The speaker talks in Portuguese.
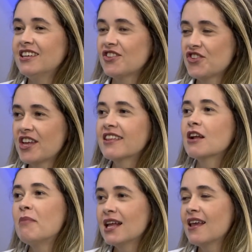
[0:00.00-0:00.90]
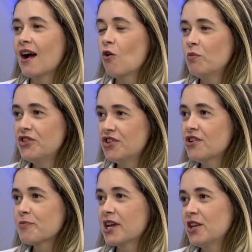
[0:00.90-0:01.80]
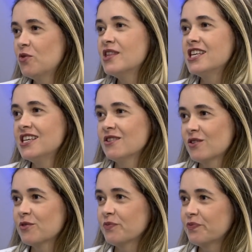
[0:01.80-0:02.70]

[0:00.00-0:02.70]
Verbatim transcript: e a gente tem que trabalhar com medidas para reduzir isso.